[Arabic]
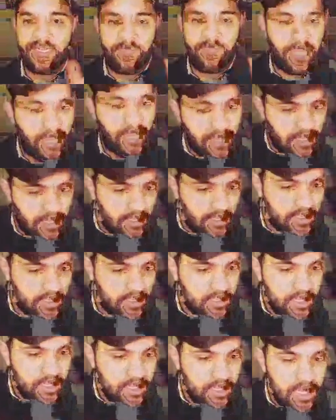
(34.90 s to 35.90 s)
العقل
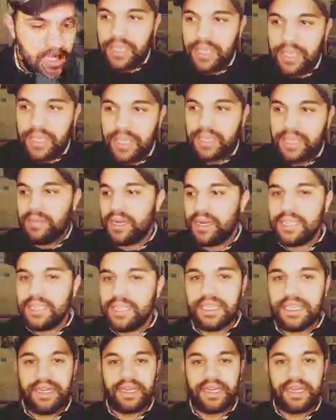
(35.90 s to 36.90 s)
بعض المرات
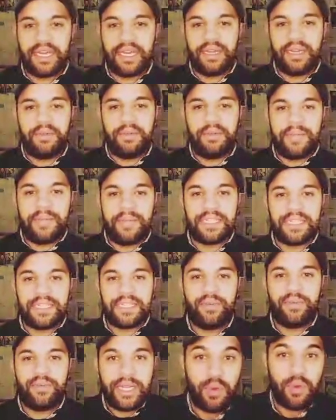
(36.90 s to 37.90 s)
انا كاين مثلا
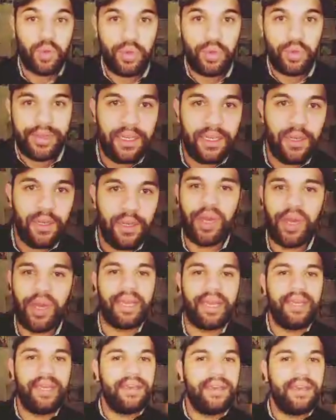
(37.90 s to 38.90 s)
واحد الموضوع ديالي هو
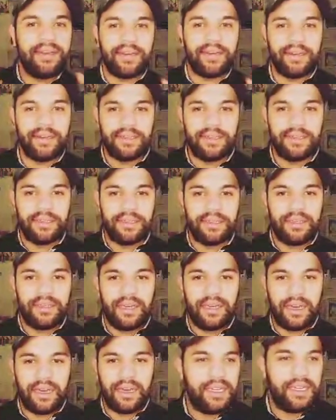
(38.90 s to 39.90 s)
الخيانه
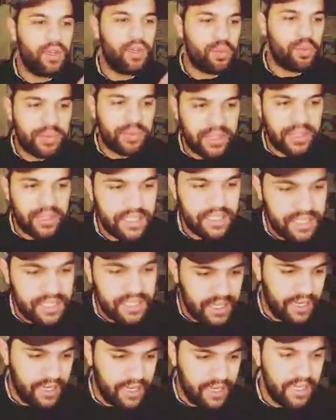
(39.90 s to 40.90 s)
انني اليوم
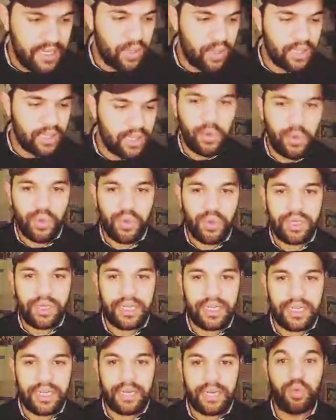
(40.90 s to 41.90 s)
تطرح عليا واحد الموضوع الا
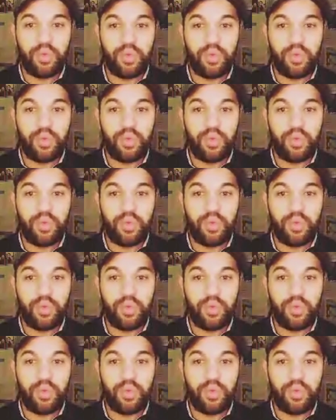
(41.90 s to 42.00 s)
كان ممكن